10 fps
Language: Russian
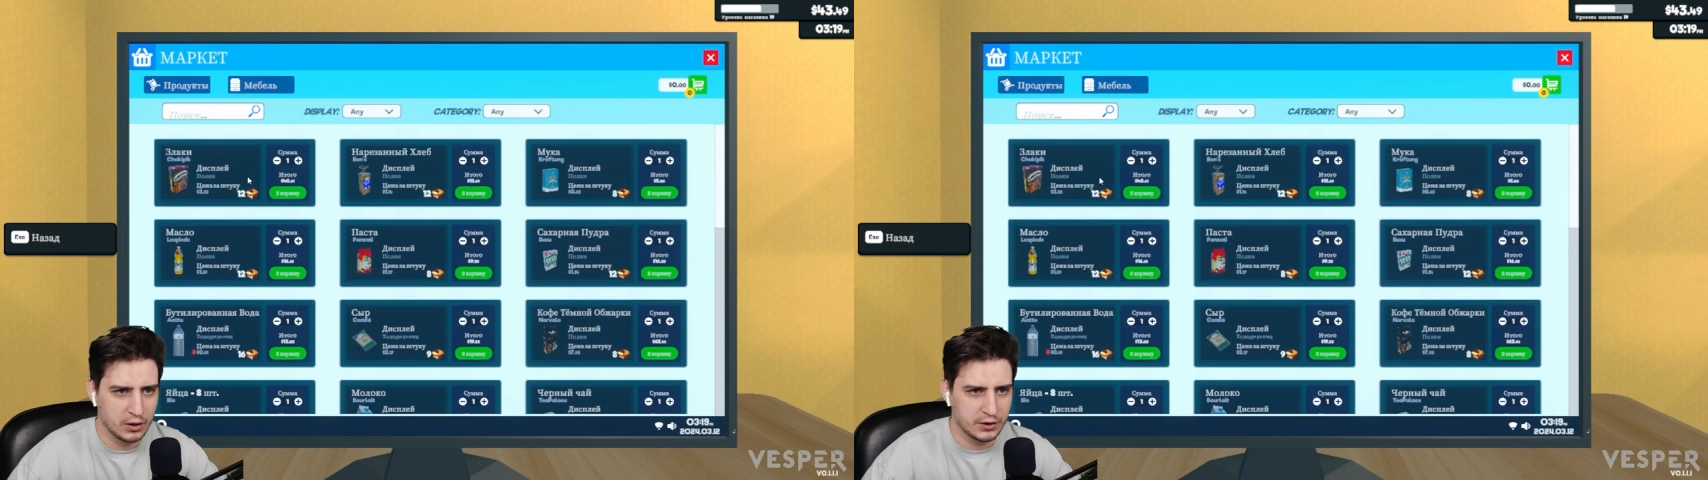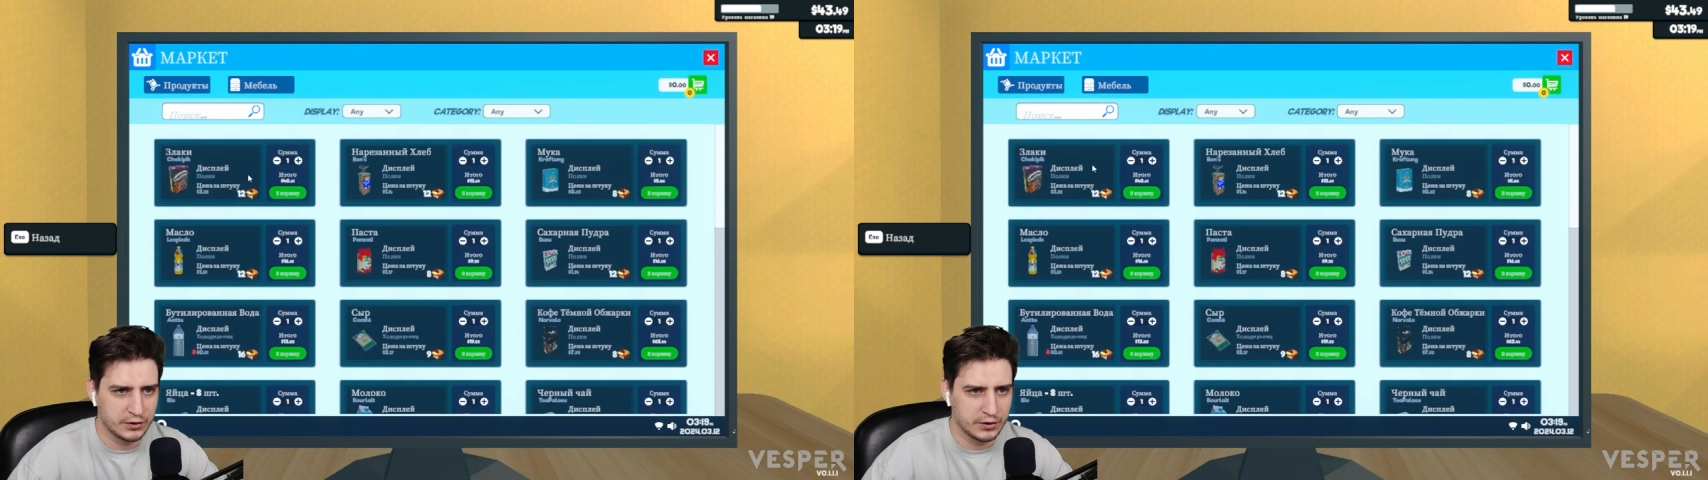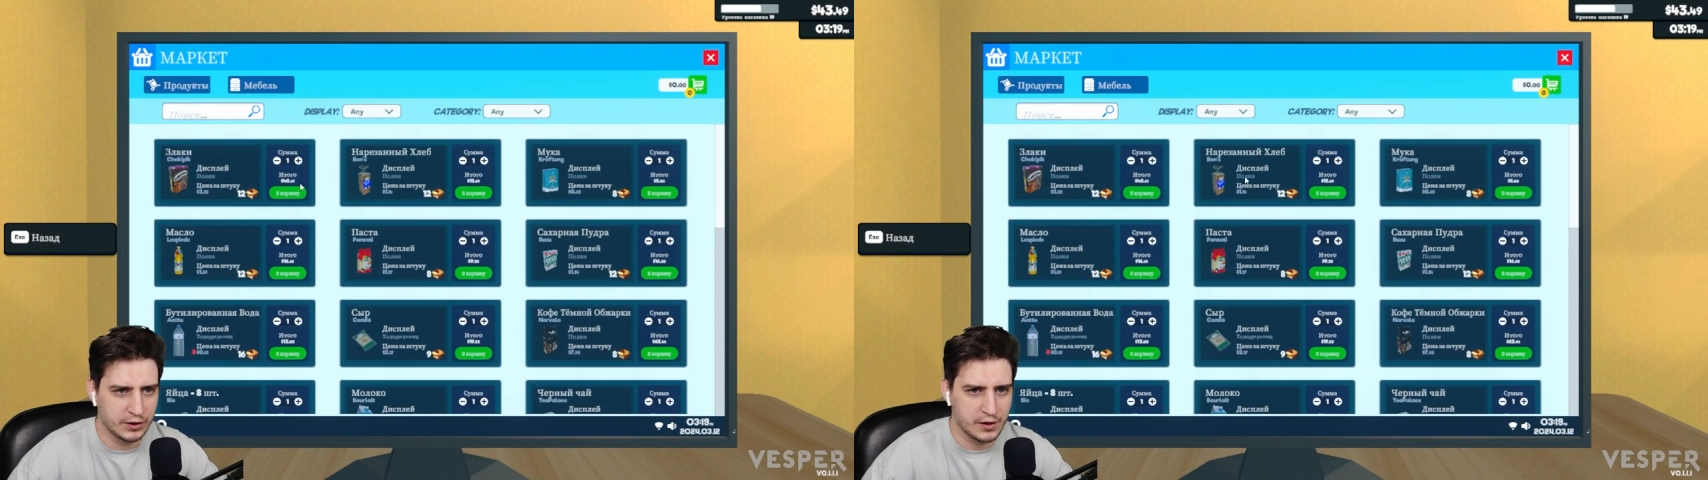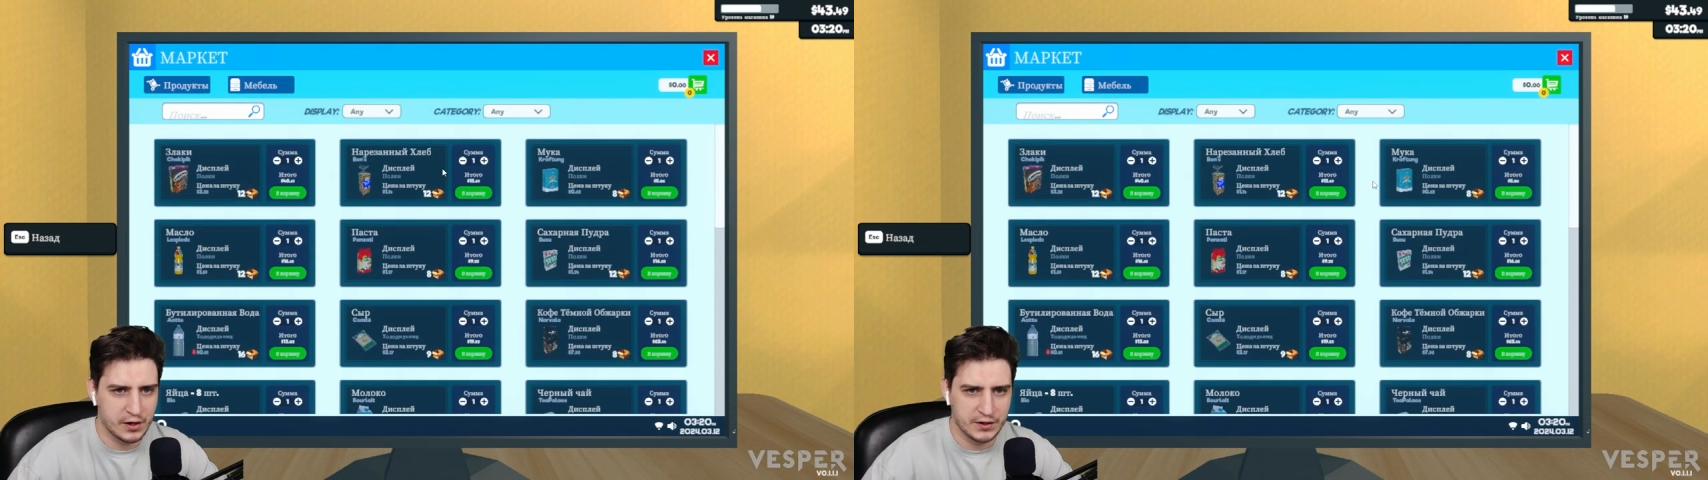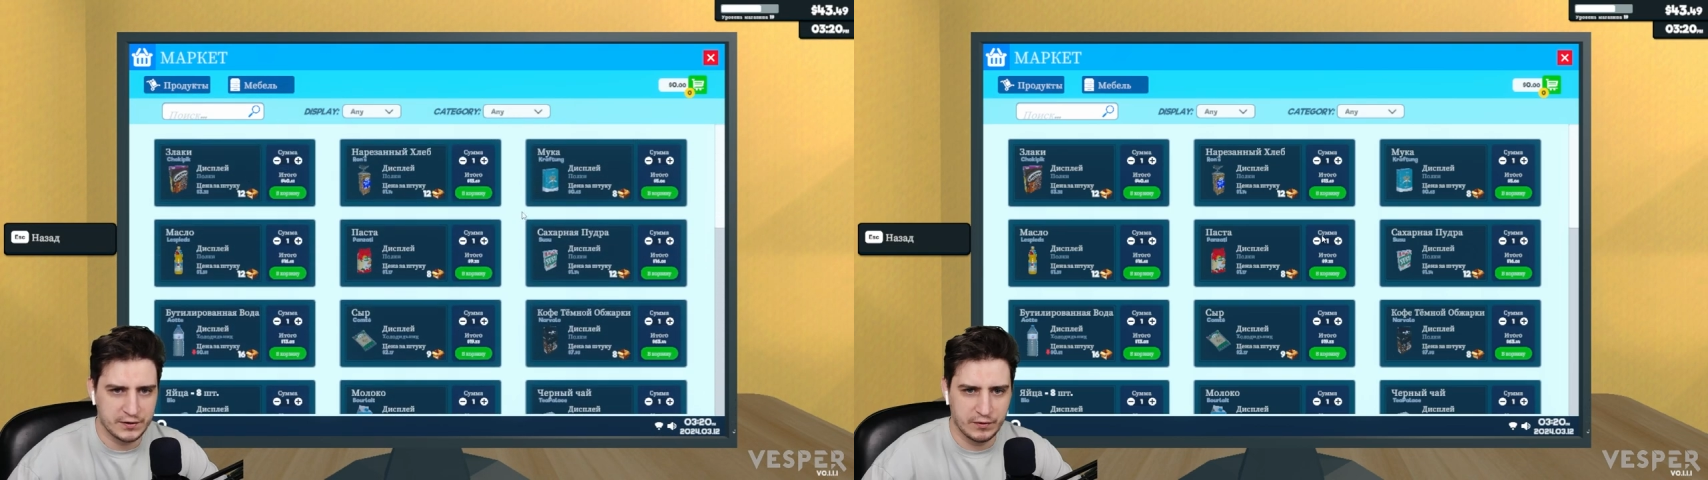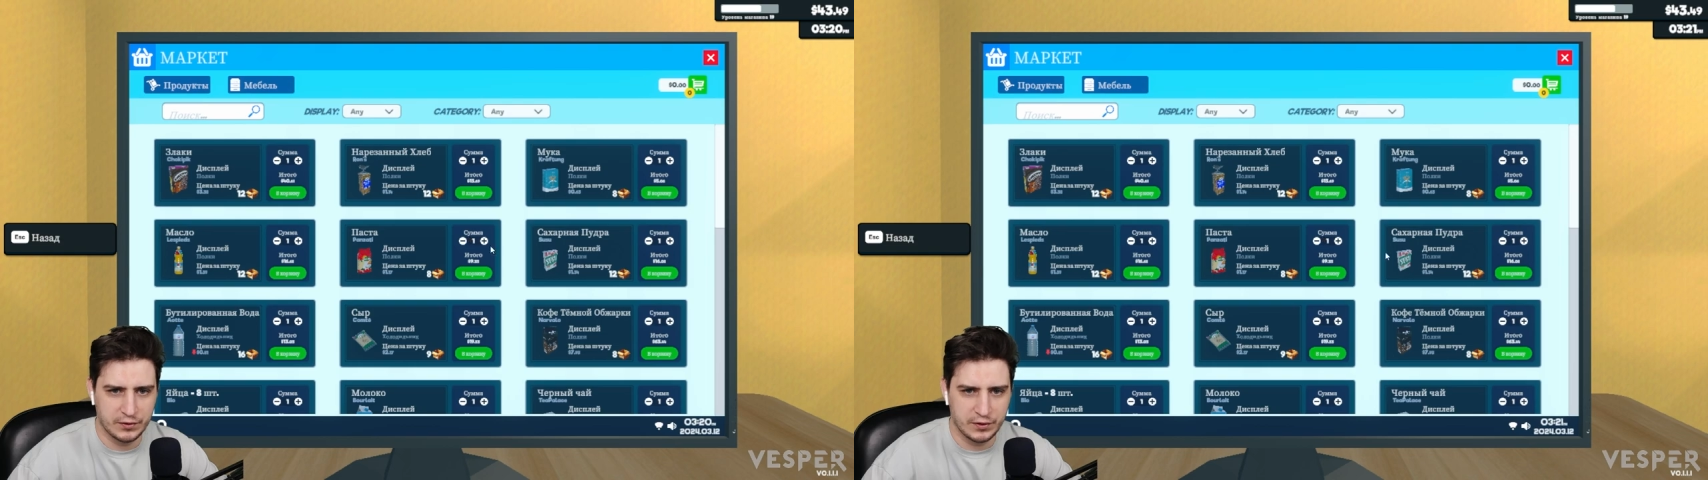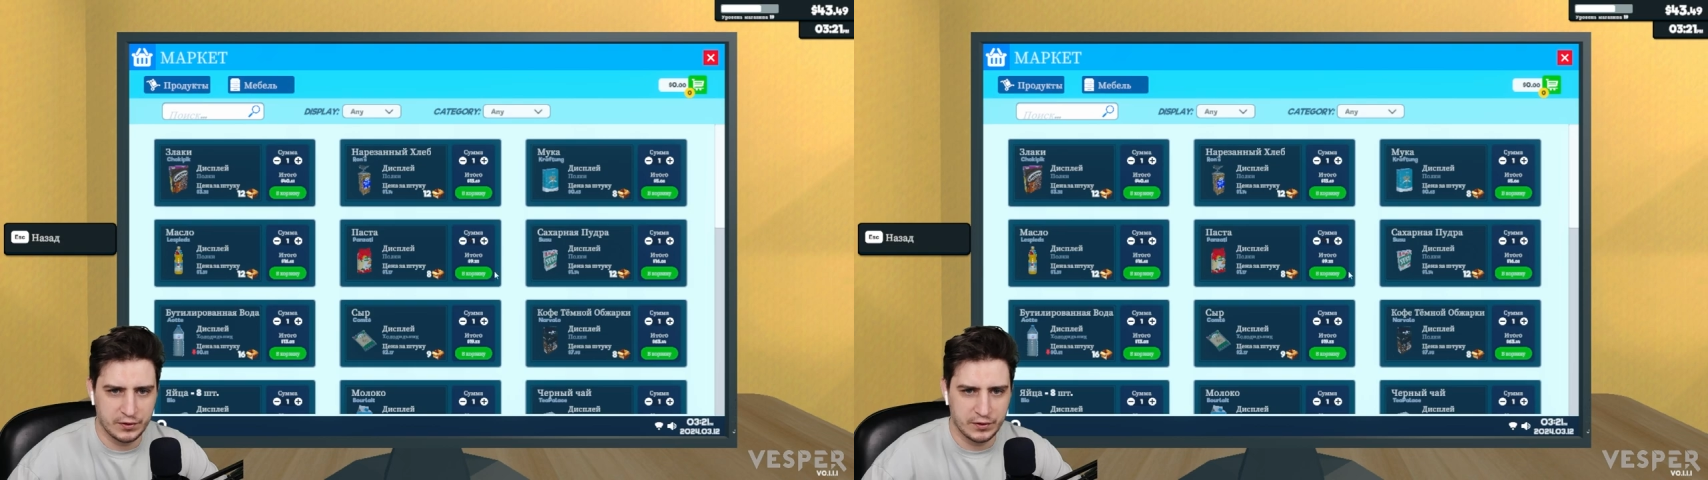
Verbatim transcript: Это раз, два, три,